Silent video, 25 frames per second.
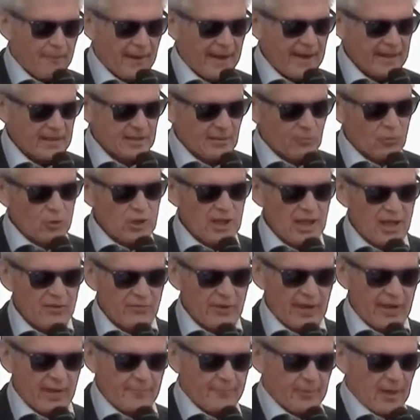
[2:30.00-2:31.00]
Поэтому
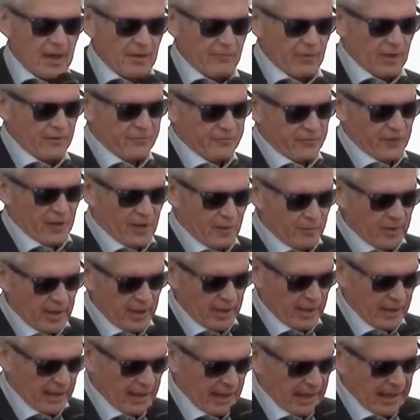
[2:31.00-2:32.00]
левая и правая
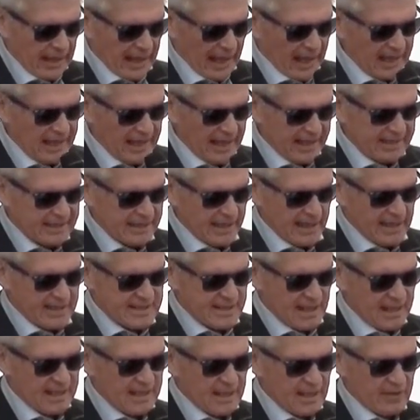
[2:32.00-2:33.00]
фермы
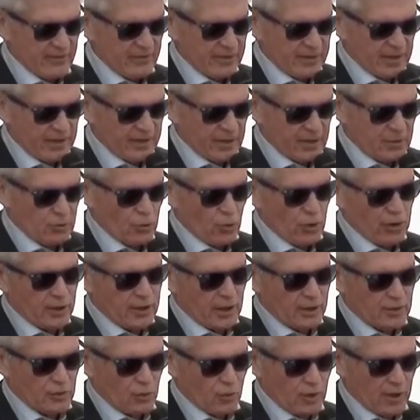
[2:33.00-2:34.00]
электроизолированы не
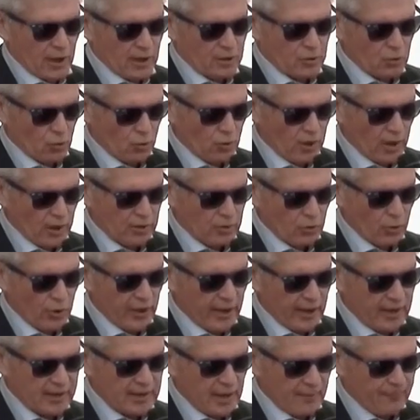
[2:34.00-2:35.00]
только друг от друга,
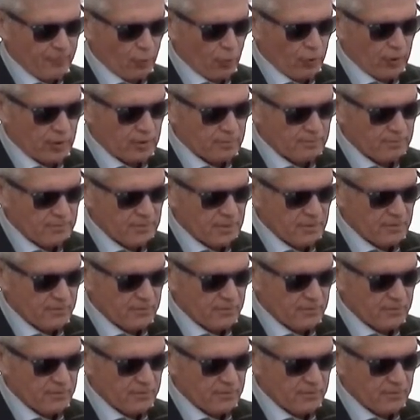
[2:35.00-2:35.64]
но и от опор –